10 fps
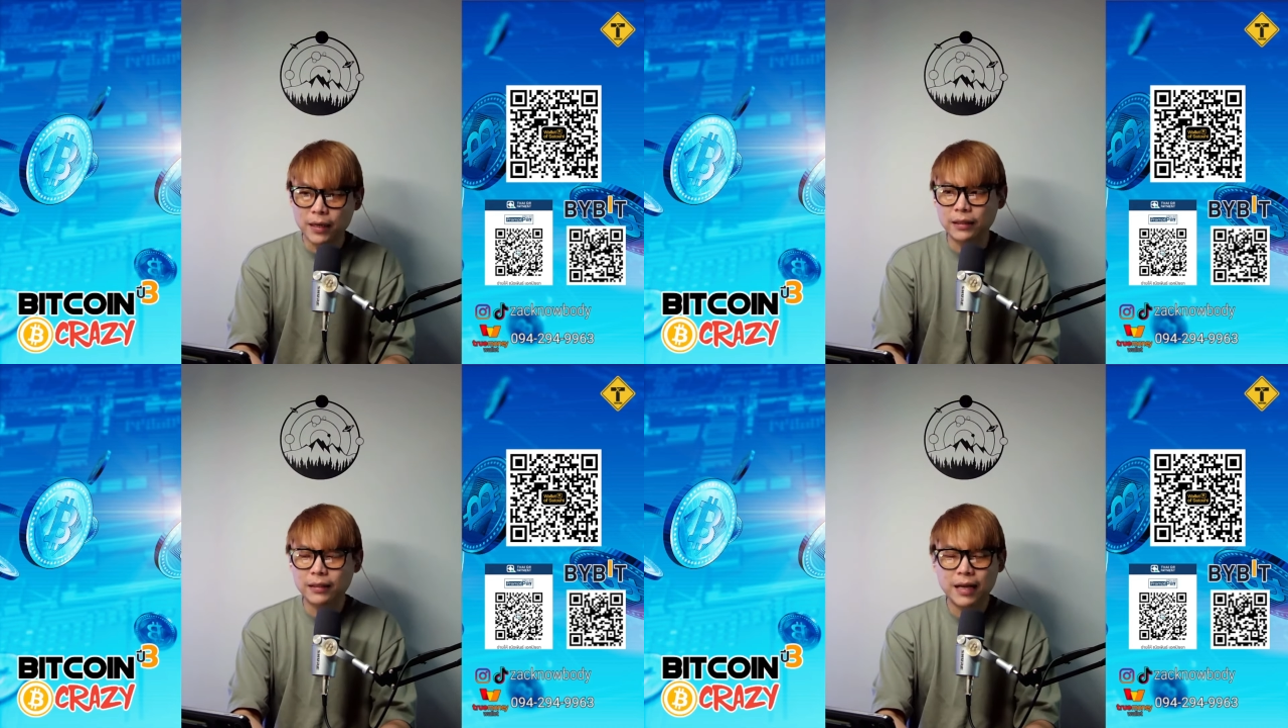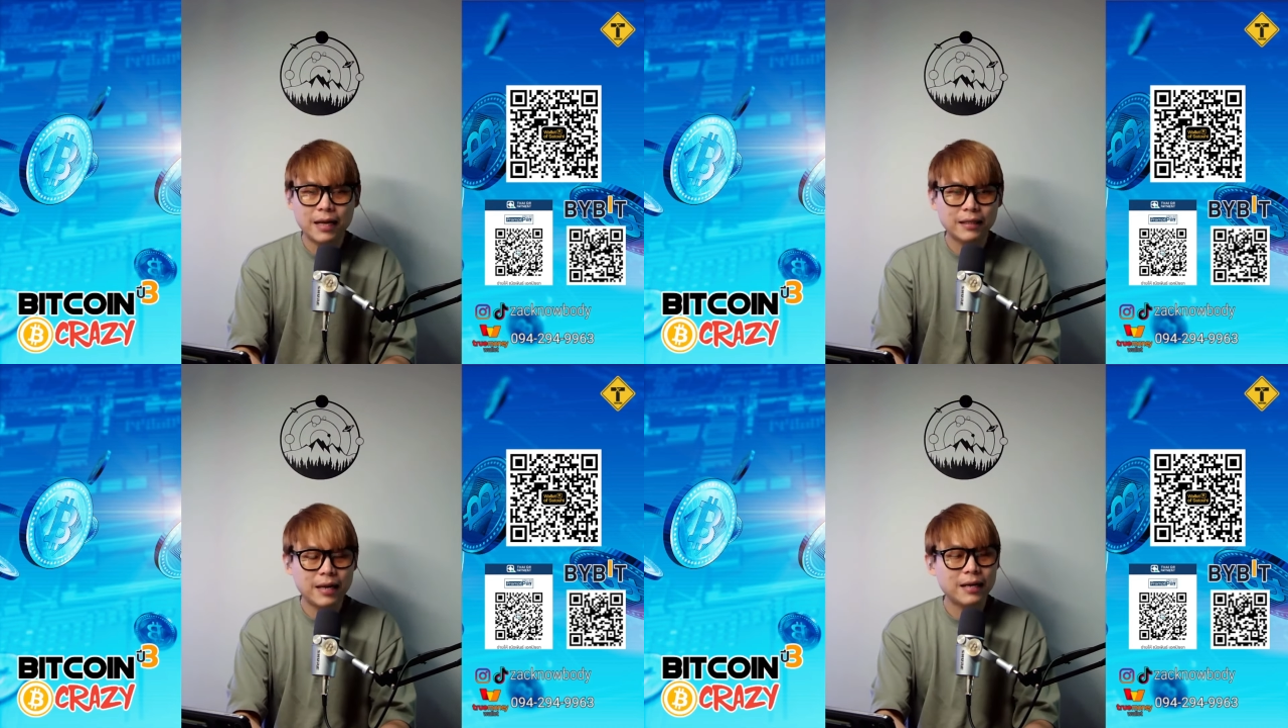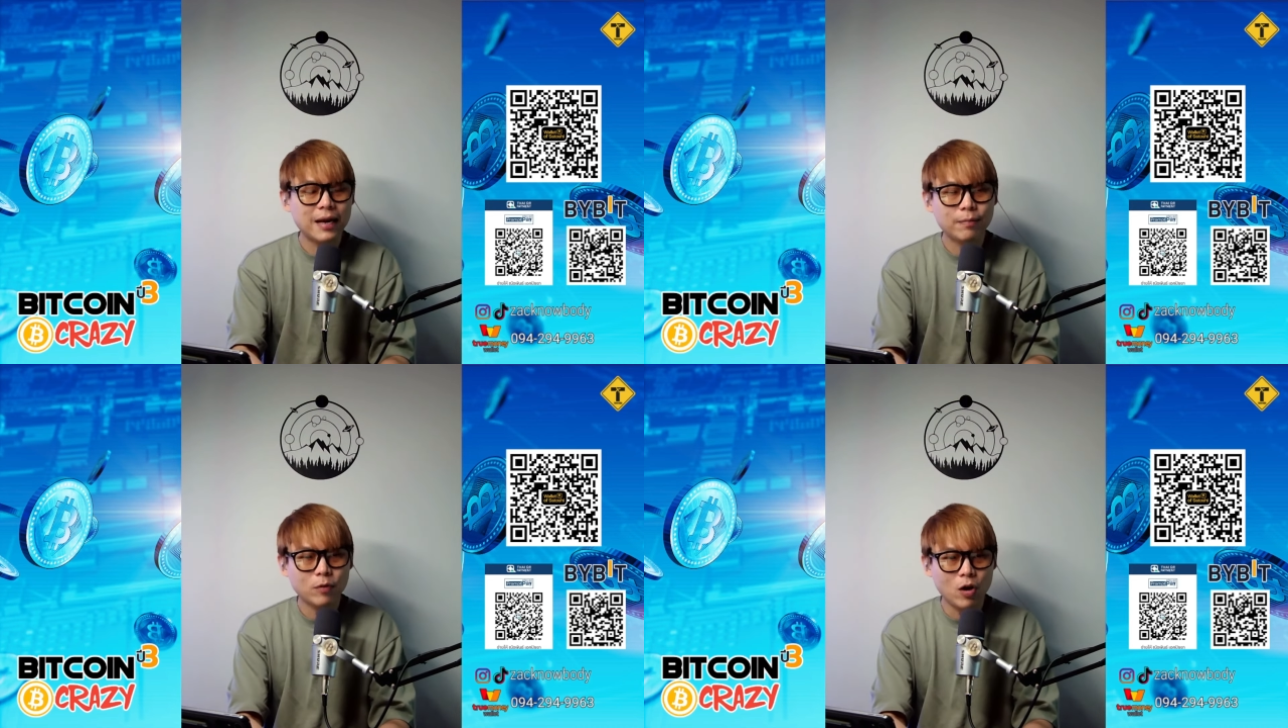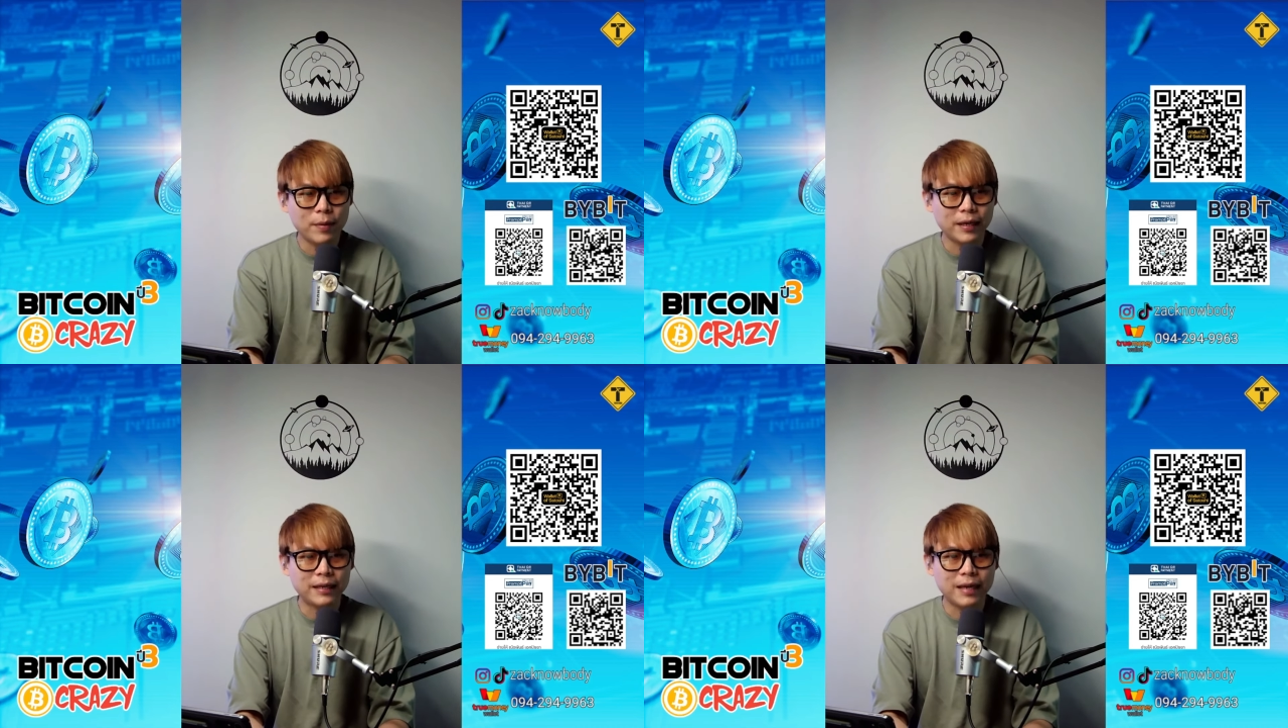เปิดหน้าหน้ากราฟ
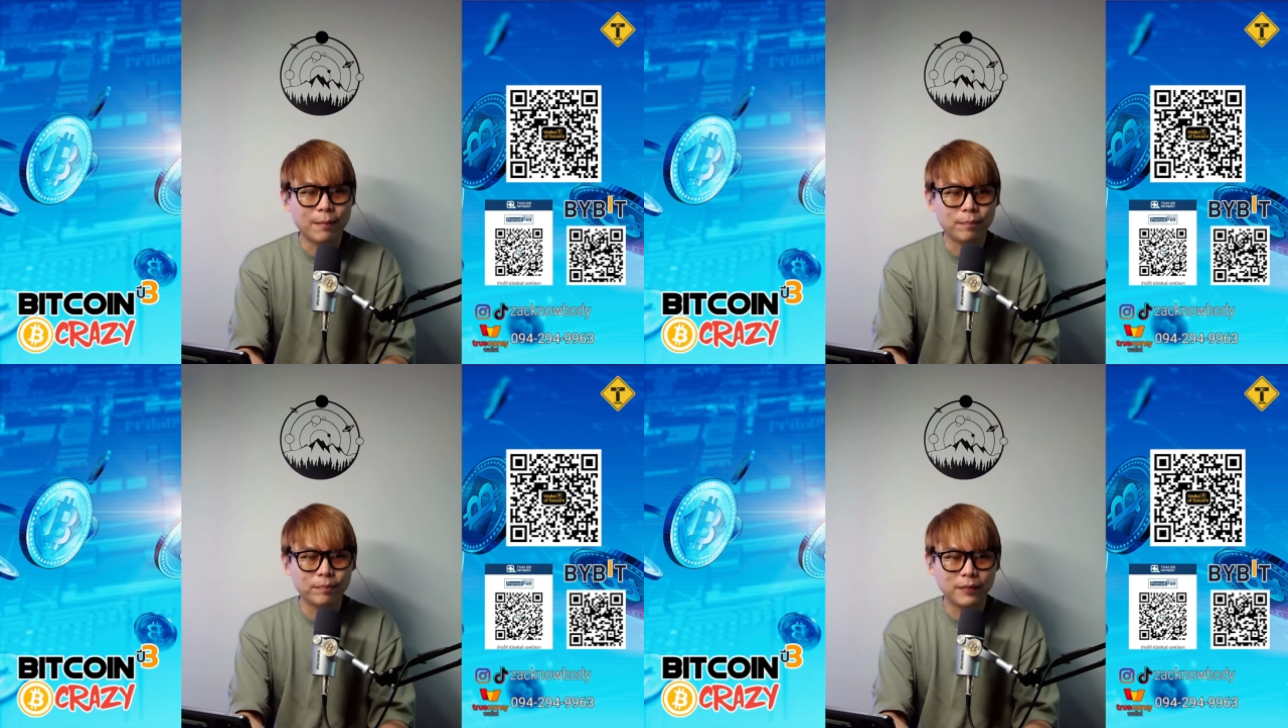CoinMarketCap